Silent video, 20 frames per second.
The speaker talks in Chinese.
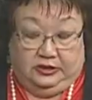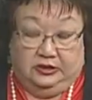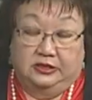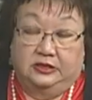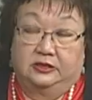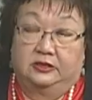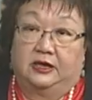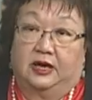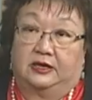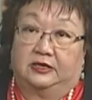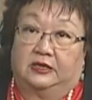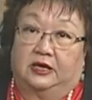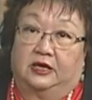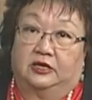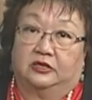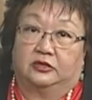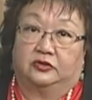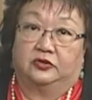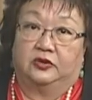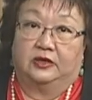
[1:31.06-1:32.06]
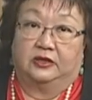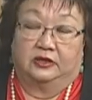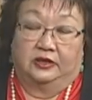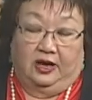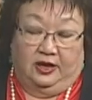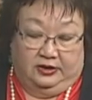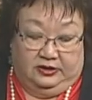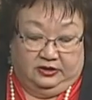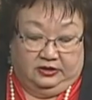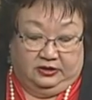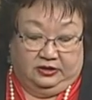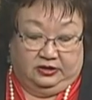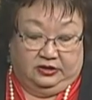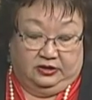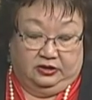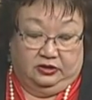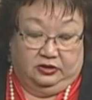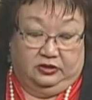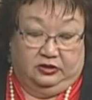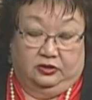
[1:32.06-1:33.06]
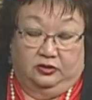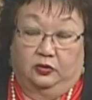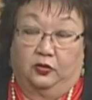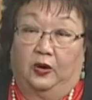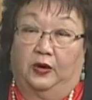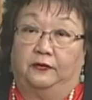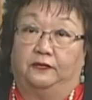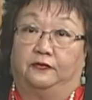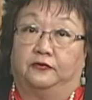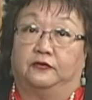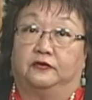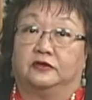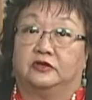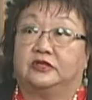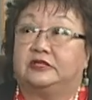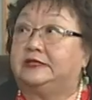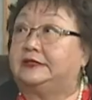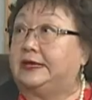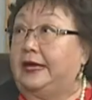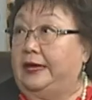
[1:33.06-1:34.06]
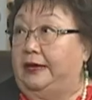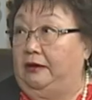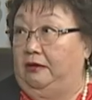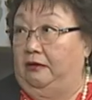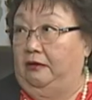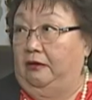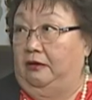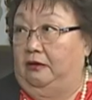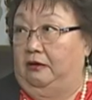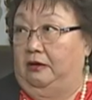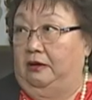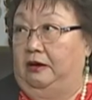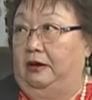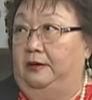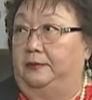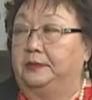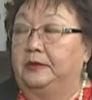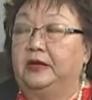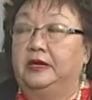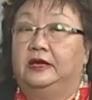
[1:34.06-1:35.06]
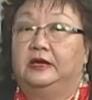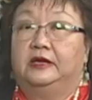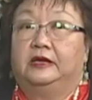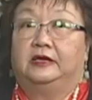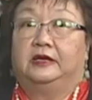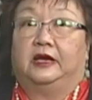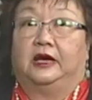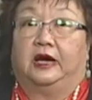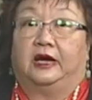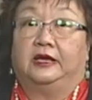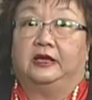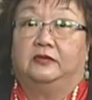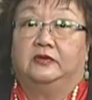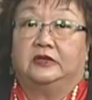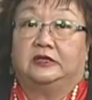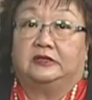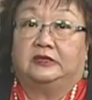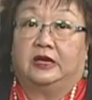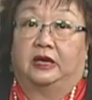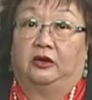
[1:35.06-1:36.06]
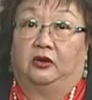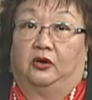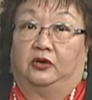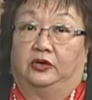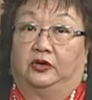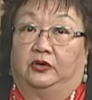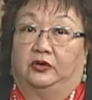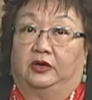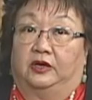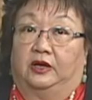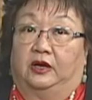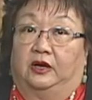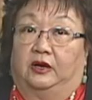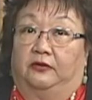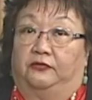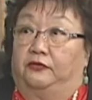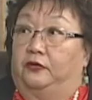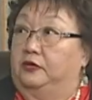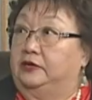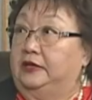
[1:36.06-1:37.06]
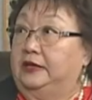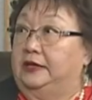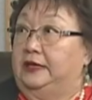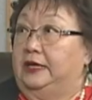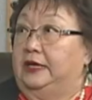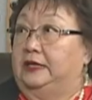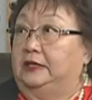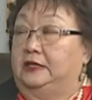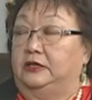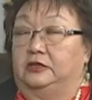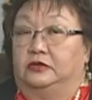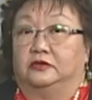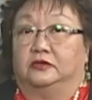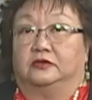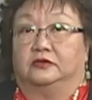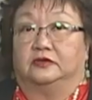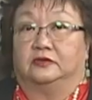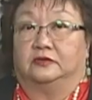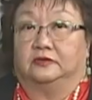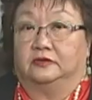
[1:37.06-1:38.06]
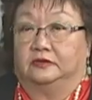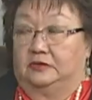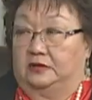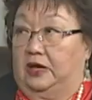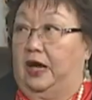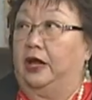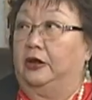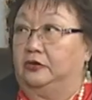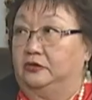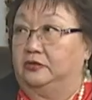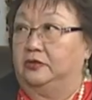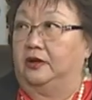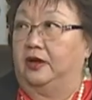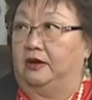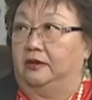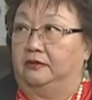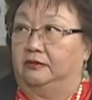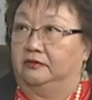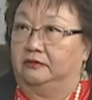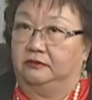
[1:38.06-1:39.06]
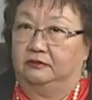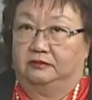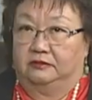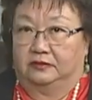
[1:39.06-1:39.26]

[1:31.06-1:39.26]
醒大家，虽然它这个是官府 state law 哈，啊，因为 state law 有一个 fourteen eighty two，很很